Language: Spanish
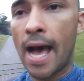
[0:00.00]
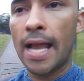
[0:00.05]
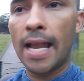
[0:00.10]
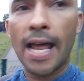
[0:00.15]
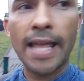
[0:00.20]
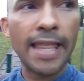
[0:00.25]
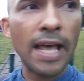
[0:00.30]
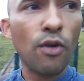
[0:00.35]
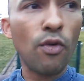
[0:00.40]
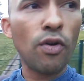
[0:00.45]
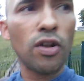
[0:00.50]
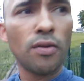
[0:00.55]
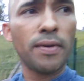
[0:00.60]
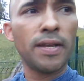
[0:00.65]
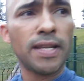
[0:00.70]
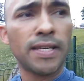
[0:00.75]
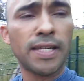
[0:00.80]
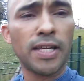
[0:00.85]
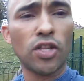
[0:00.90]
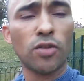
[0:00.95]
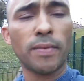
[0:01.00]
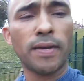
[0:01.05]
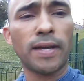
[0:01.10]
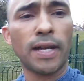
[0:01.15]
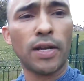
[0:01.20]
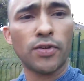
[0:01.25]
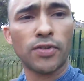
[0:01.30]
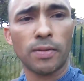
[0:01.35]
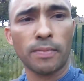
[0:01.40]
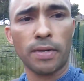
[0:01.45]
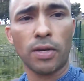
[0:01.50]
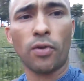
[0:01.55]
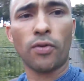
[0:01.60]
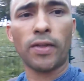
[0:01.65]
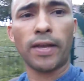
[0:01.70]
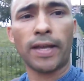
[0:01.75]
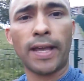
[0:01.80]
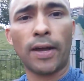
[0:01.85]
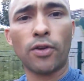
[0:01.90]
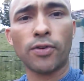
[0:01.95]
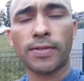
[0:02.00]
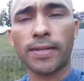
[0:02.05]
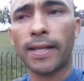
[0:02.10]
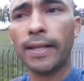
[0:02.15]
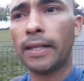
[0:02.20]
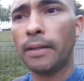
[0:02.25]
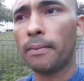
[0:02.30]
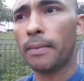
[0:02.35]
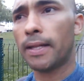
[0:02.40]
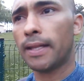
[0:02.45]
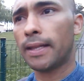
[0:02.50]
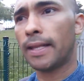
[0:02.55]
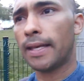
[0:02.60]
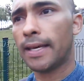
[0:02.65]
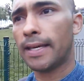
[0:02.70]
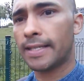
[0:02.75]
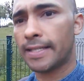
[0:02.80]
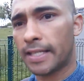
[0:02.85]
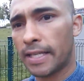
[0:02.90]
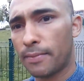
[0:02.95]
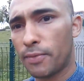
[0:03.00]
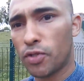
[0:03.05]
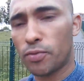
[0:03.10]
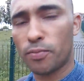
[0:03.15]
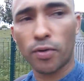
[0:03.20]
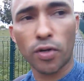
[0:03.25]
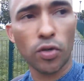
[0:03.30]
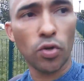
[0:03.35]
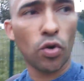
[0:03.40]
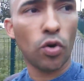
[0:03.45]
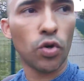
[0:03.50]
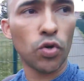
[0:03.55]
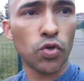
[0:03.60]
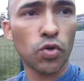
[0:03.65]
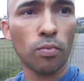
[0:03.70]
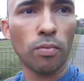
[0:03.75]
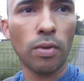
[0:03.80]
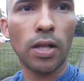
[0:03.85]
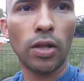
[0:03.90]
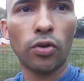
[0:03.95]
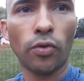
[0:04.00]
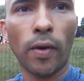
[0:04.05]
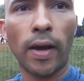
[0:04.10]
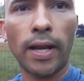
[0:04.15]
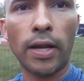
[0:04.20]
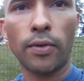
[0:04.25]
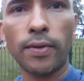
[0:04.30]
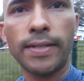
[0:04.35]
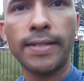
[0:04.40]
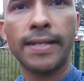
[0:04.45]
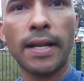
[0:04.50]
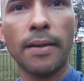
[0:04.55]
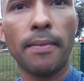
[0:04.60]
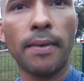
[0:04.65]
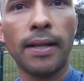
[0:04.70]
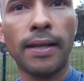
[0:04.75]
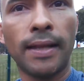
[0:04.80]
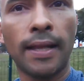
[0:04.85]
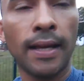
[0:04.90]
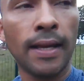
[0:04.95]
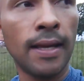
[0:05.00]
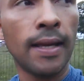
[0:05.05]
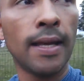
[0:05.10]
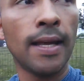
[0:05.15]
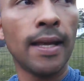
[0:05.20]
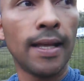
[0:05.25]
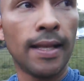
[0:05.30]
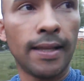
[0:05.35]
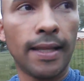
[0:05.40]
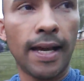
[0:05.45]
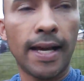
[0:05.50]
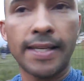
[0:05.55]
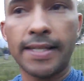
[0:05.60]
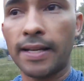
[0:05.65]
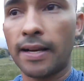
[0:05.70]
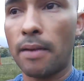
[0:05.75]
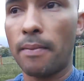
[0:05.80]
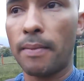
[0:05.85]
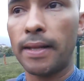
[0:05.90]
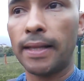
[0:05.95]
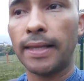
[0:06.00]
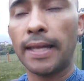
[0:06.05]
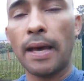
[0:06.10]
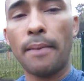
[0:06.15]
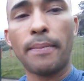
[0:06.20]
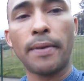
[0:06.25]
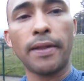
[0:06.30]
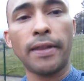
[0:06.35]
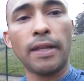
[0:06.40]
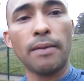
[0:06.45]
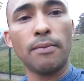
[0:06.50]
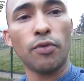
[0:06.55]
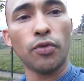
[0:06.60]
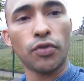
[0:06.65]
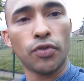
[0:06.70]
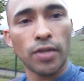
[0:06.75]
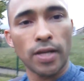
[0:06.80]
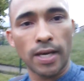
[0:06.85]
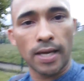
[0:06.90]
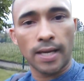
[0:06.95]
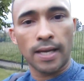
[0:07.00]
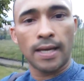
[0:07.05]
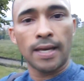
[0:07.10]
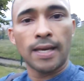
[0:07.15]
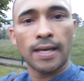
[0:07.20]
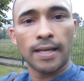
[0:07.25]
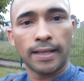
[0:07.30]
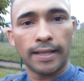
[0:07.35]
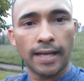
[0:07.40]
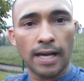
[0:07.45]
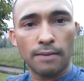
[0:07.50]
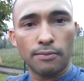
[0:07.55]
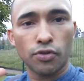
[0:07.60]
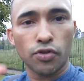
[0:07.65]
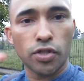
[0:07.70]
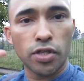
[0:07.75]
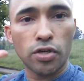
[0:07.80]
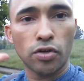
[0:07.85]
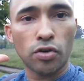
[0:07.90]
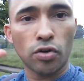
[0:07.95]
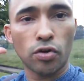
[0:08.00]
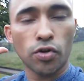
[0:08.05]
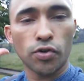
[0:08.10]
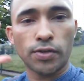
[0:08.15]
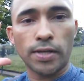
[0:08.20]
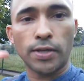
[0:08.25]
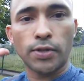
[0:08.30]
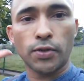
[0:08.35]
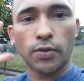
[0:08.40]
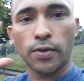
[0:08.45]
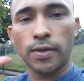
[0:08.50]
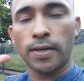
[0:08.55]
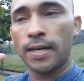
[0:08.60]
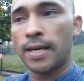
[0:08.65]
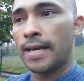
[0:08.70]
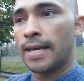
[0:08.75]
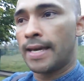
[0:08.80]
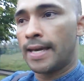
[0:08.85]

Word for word: La idea cuando viene siendo, mis queridos amigos, de que constantemente estemos poniendo conocimiento en nuestra mente, de que si realmente aprendimos, eh, digamos, cinco cosas hoy,